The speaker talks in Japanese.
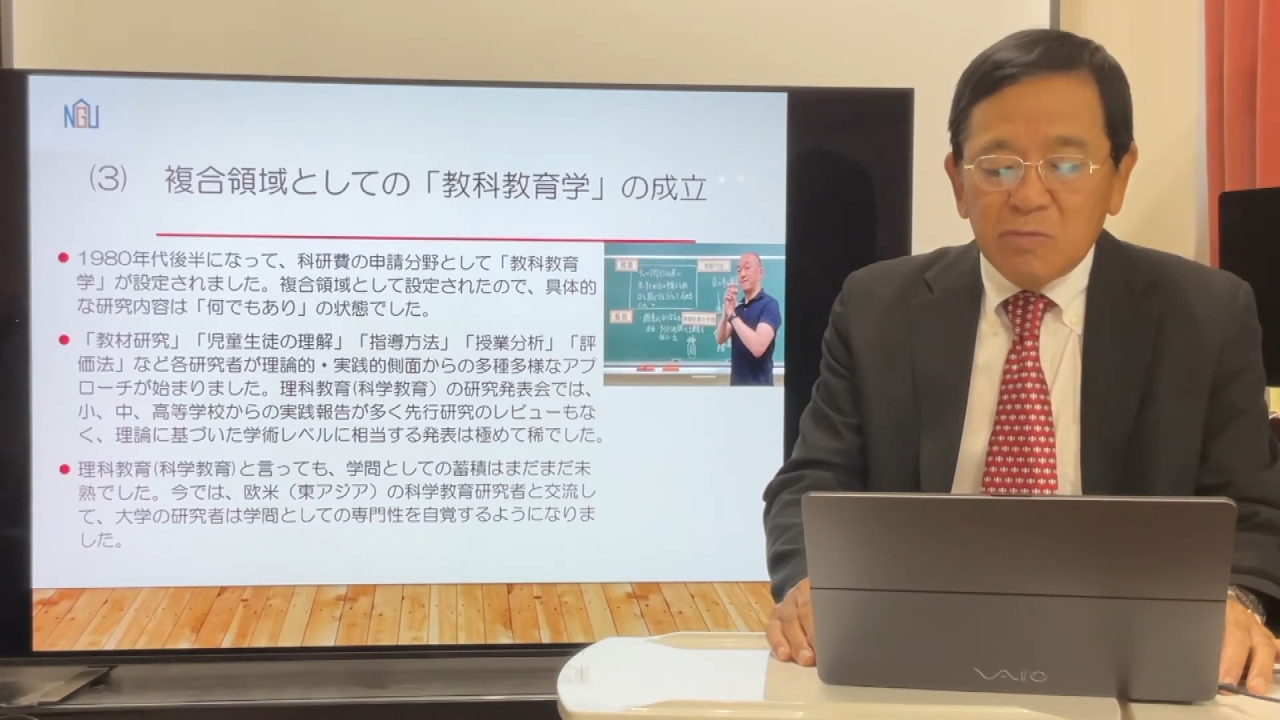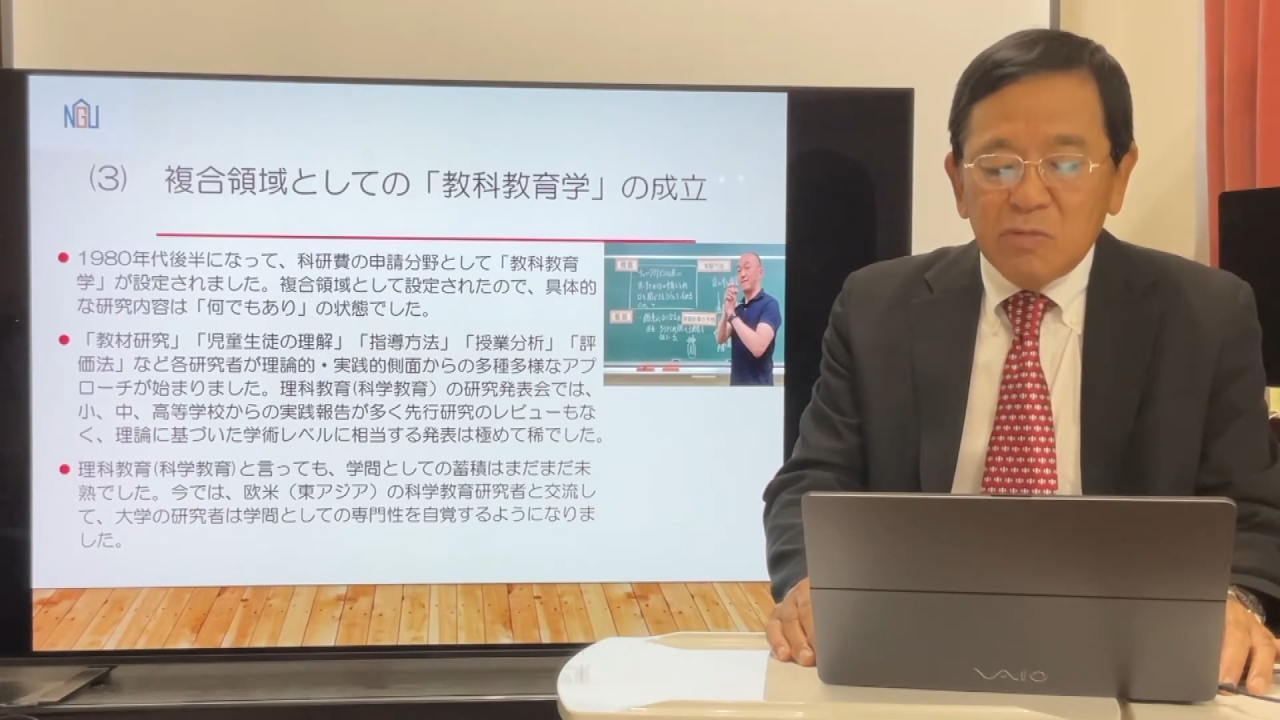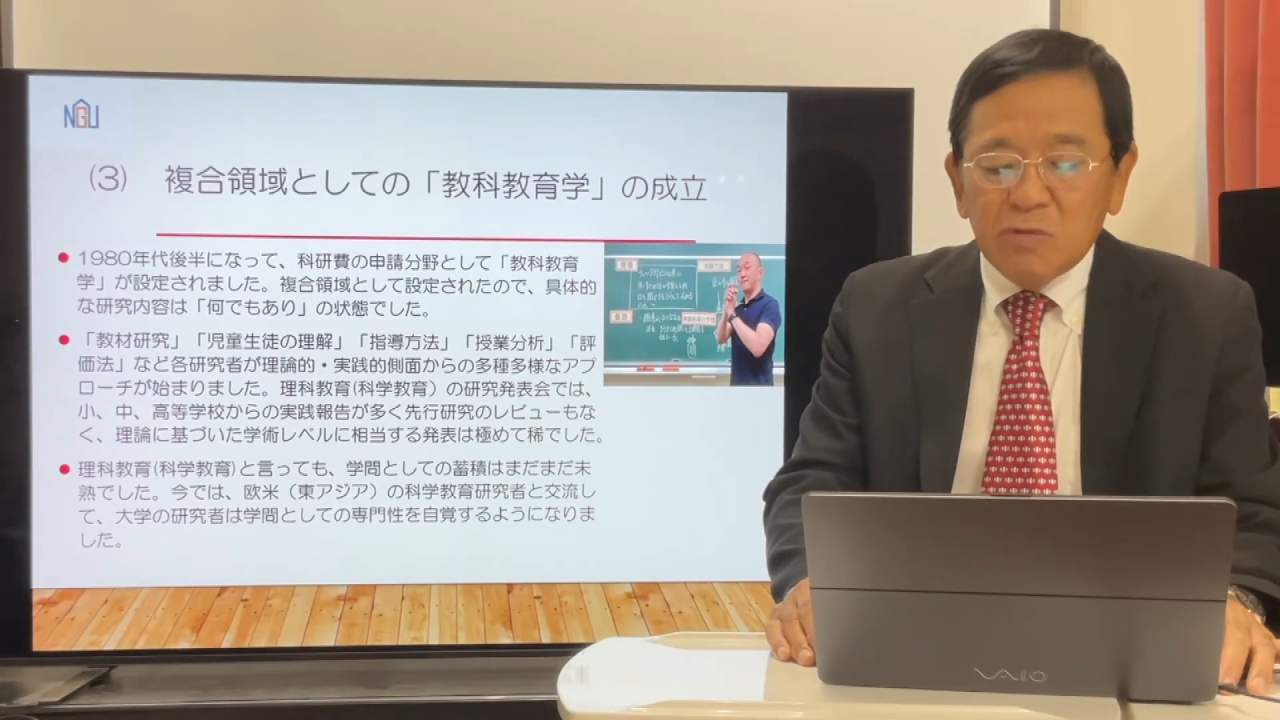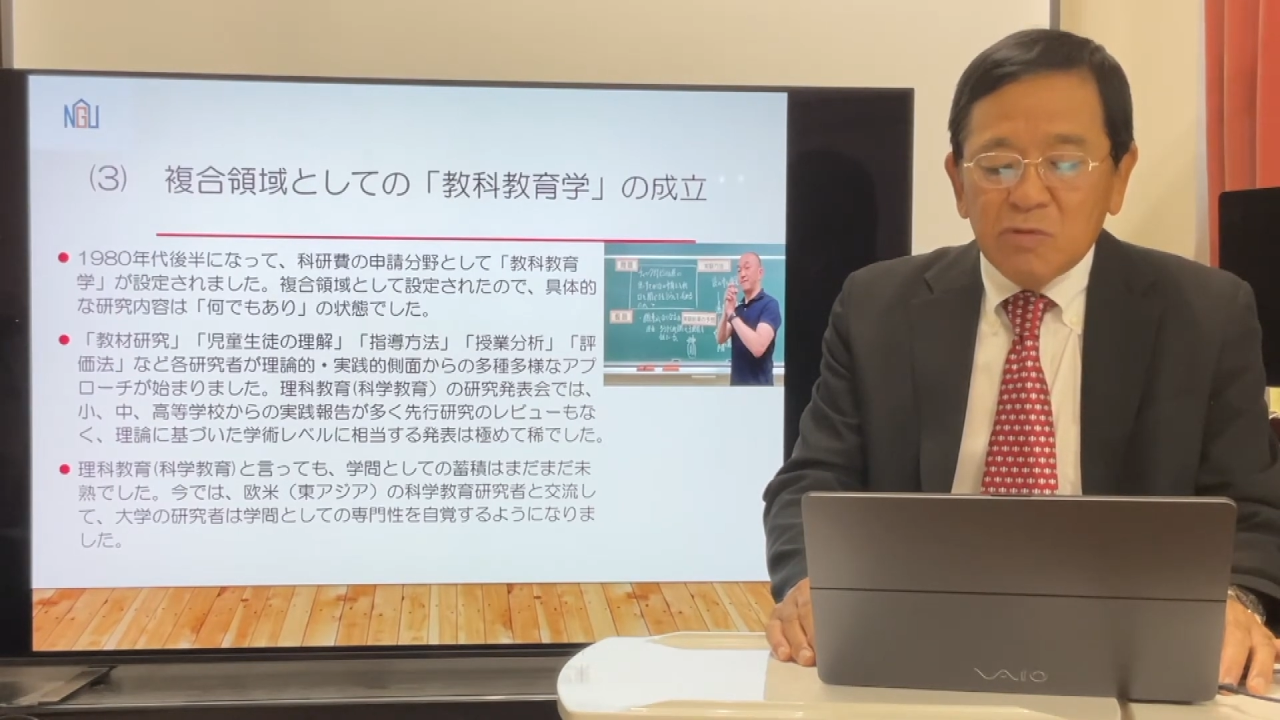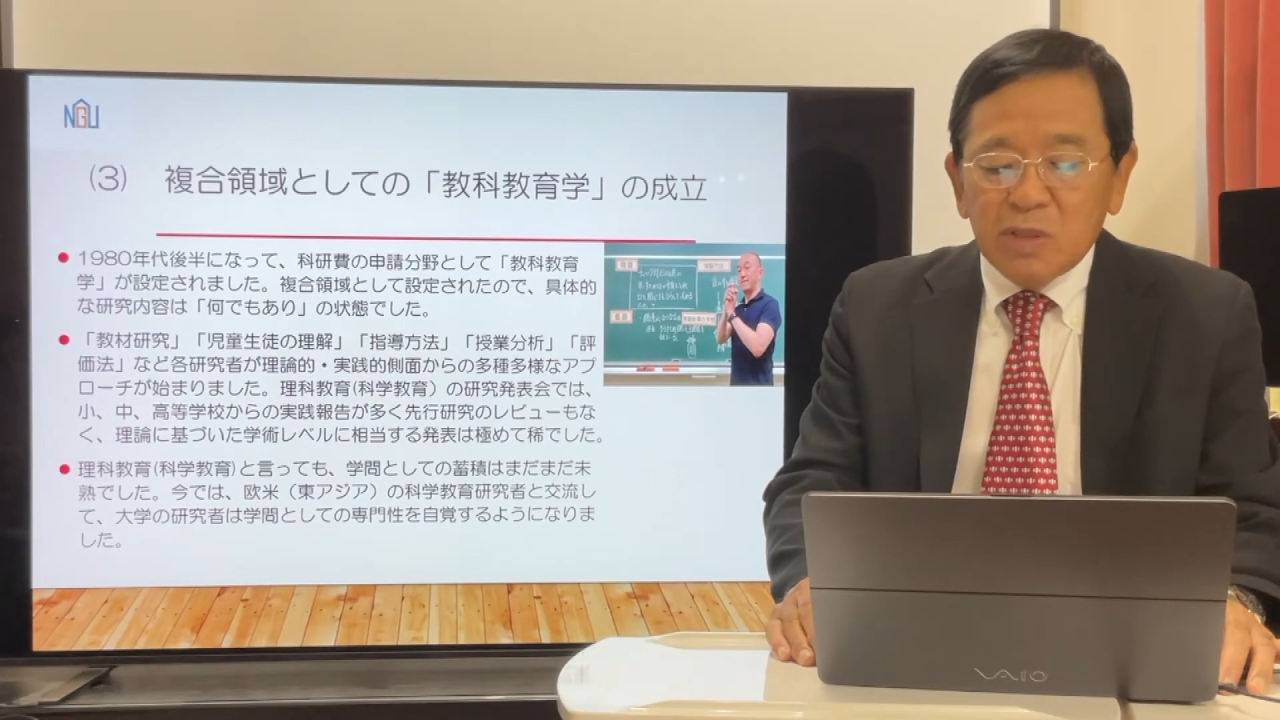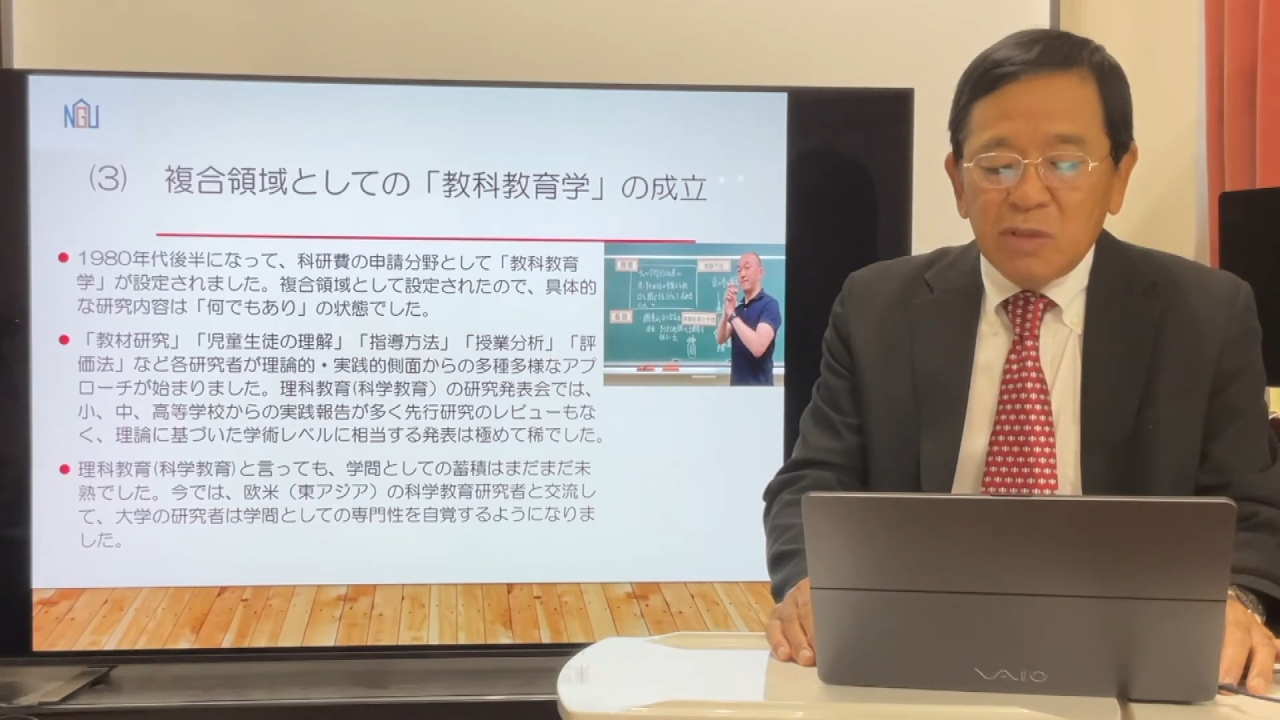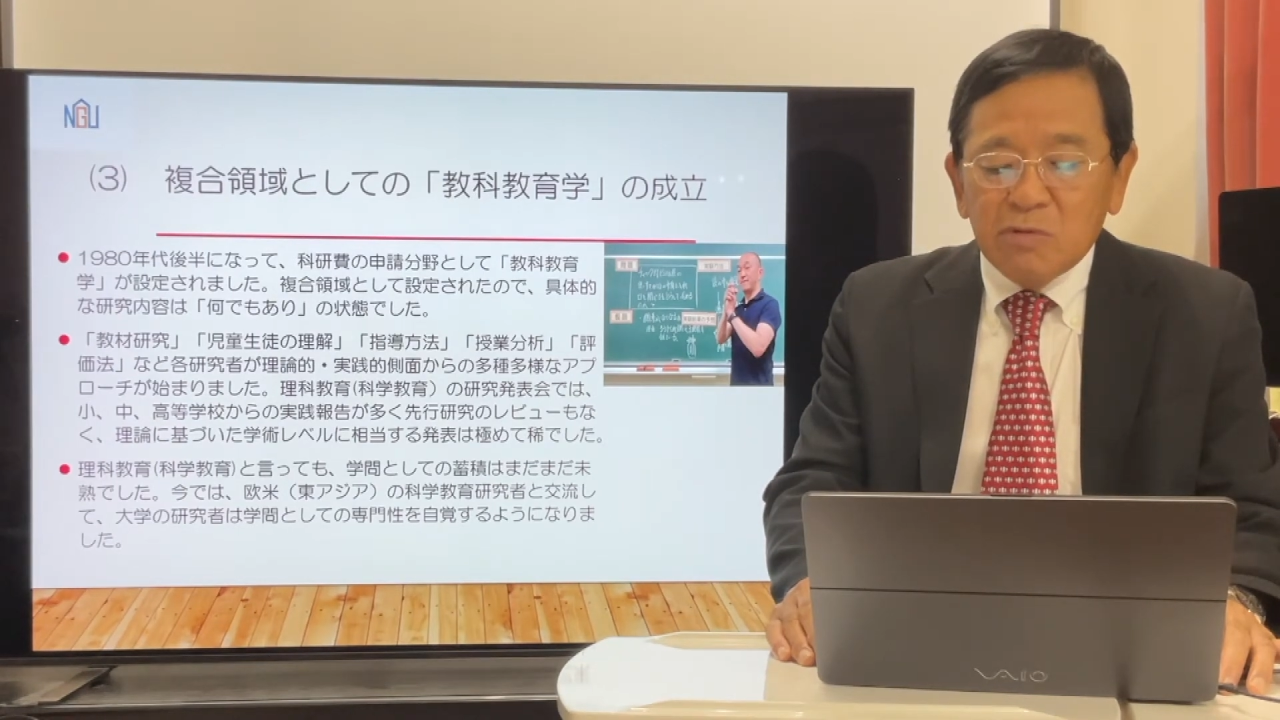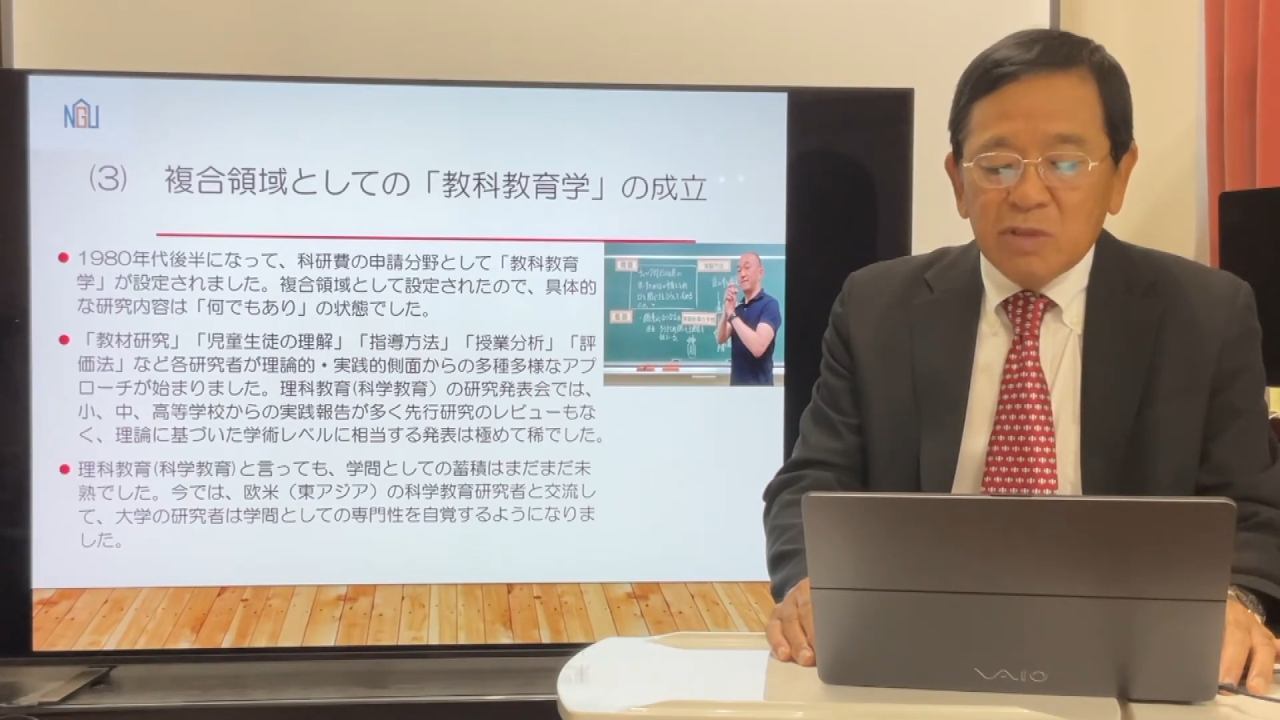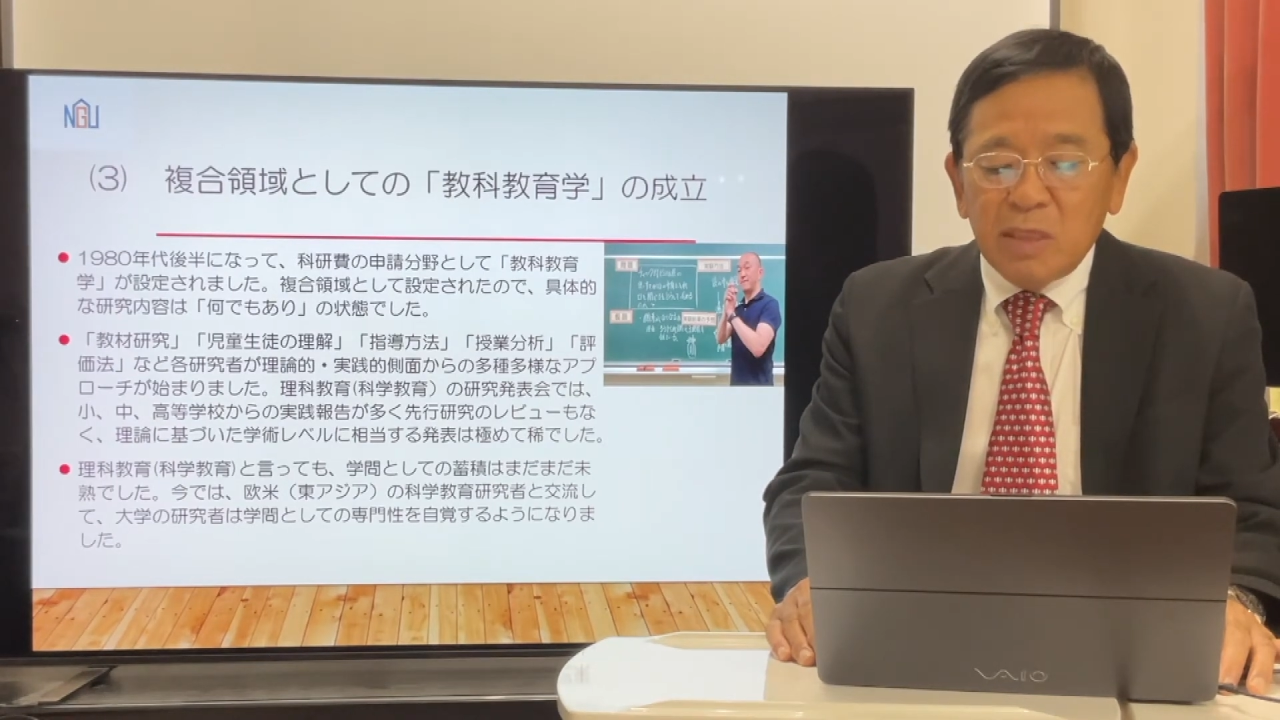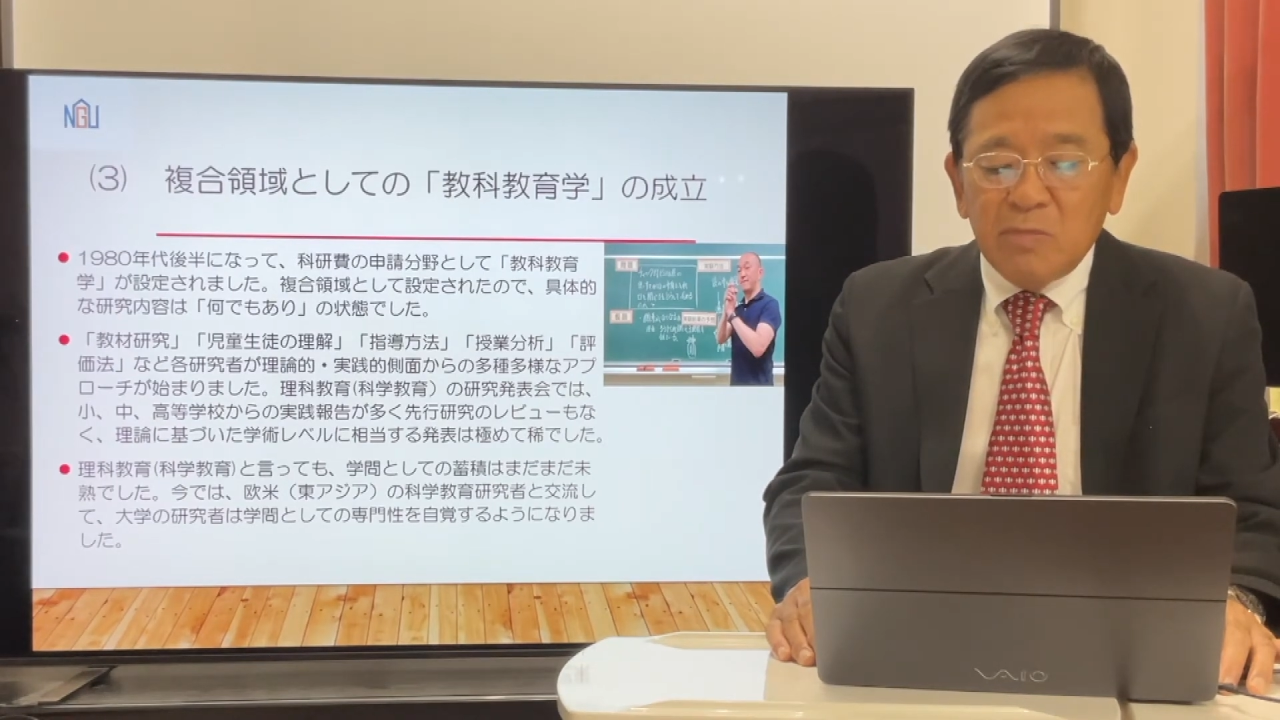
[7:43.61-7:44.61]
問としての
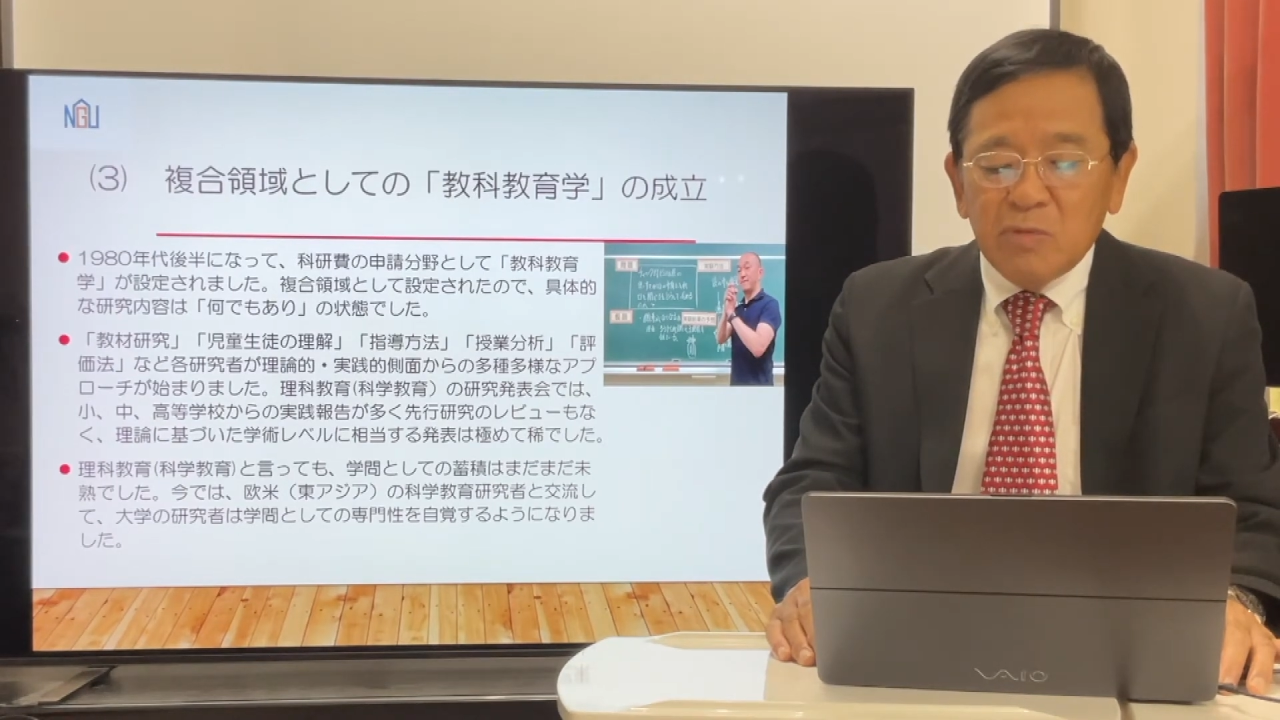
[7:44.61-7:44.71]
専